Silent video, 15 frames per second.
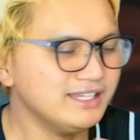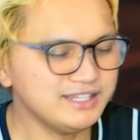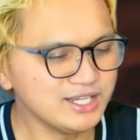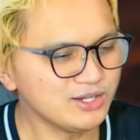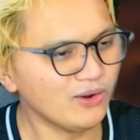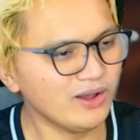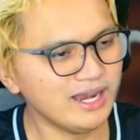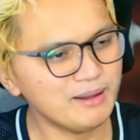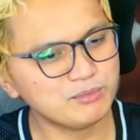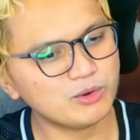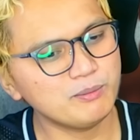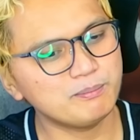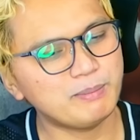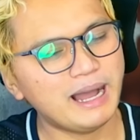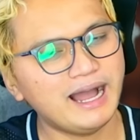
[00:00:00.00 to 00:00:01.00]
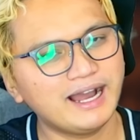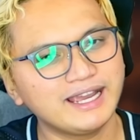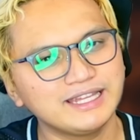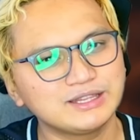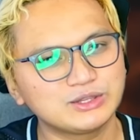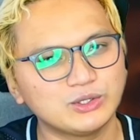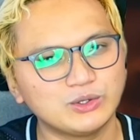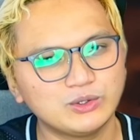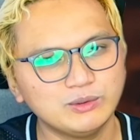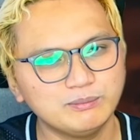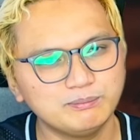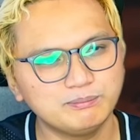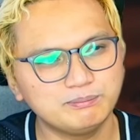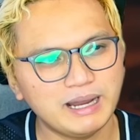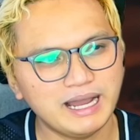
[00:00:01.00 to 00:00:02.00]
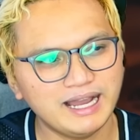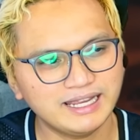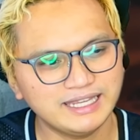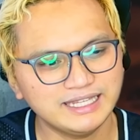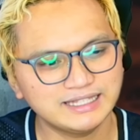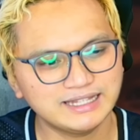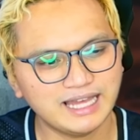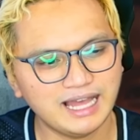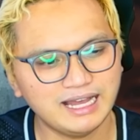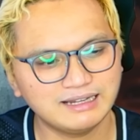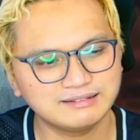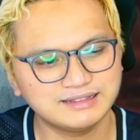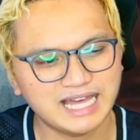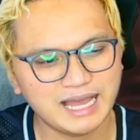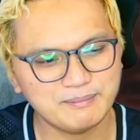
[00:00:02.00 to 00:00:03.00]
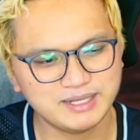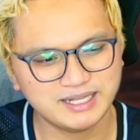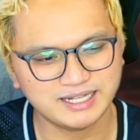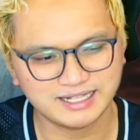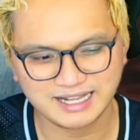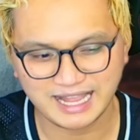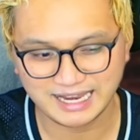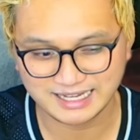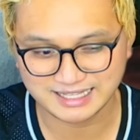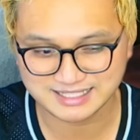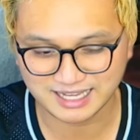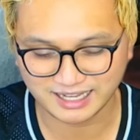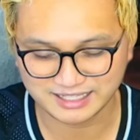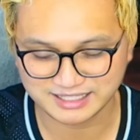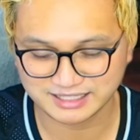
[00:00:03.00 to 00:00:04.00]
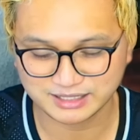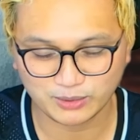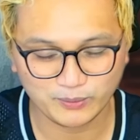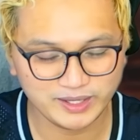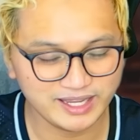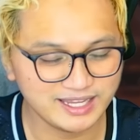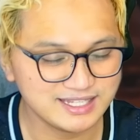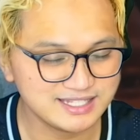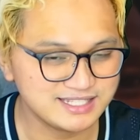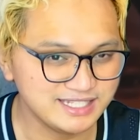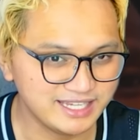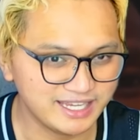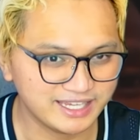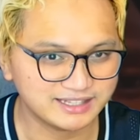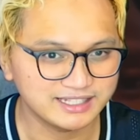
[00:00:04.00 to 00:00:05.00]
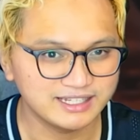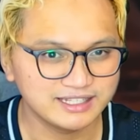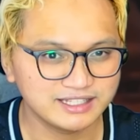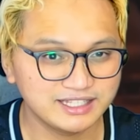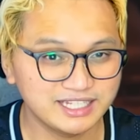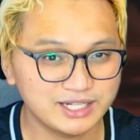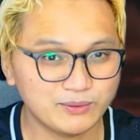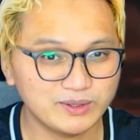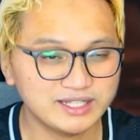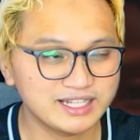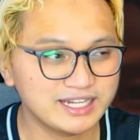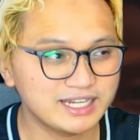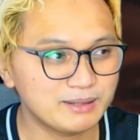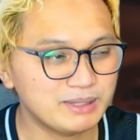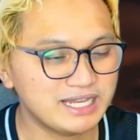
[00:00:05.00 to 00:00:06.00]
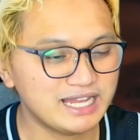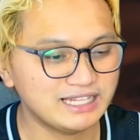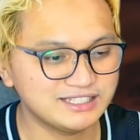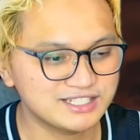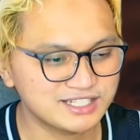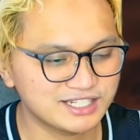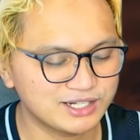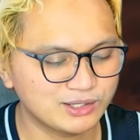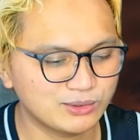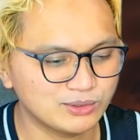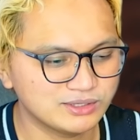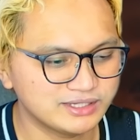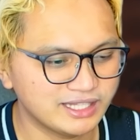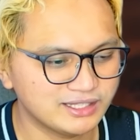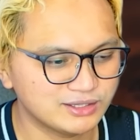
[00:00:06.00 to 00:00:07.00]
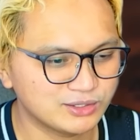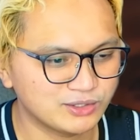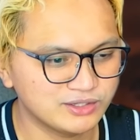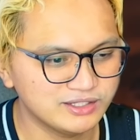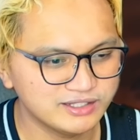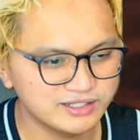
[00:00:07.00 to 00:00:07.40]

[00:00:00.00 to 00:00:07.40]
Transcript: Hindi ko alam kung bakit to, kung bakit ang dami nagagalit sa kanya. The way I see it, ginawa na rin naman natin siya ng content no.